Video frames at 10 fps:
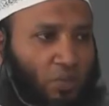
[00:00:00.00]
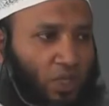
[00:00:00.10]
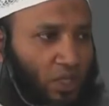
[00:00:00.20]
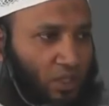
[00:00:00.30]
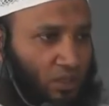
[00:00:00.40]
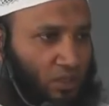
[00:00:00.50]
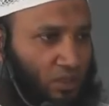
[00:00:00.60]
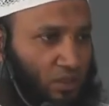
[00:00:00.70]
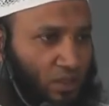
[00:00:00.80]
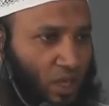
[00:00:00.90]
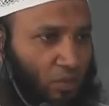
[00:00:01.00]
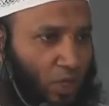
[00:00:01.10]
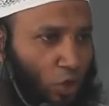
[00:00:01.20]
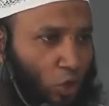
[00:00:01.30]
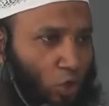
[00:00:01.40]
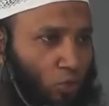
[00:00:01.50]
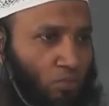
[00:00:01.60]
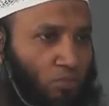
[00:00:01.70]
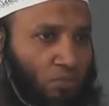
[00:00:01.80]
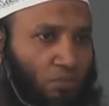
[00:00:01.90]
என்பதை நாம்
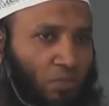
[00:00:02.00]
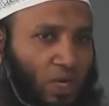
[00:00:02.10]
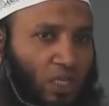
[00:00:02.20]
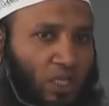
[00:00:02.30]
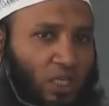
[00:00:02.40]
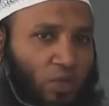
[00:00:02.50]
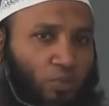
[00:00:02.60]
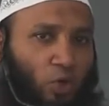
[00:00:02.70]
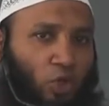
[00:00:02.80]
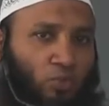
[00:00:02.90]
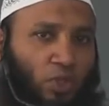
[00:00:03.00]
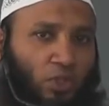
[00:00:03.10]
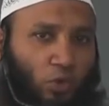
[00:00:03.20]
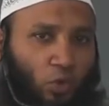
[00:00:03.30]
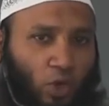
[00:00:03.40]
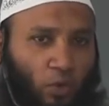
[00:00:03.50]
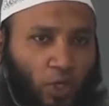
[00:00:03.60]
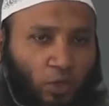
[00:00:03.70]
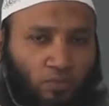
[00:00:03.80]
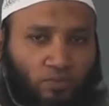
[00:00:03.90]
எல்லோரும் மனதில் எப்பொழுதும் நிறுத்தி கொள்ள
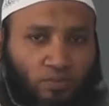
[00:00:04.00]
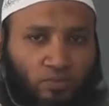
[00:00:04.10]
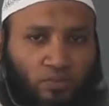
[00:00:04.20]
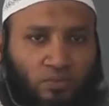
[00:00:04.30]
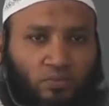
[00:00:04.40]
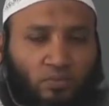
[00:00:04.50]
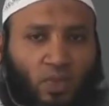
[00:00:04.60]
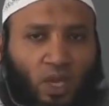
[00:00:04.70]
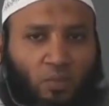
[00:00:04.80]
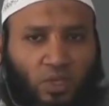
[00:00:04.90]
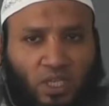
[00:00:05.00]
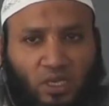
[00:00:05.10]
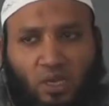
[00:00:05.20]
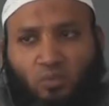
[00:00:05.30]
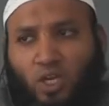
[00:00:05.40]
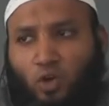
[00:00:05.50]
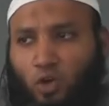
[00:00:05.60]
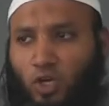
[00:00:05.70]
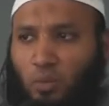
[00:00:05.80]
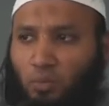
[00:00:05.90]
வேண்டும் அப்படித்தான் நாம்
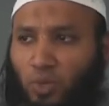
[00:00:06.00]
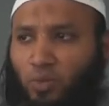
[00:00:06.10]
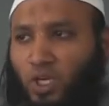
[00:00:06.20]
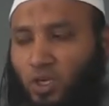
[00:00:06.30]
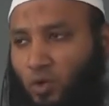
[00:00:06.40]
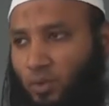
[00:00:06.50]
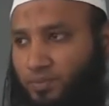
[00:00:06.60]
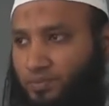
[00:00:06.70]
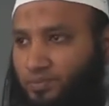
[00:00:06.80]
எல்லோரும் நம்பியும் இருக்கிறோம்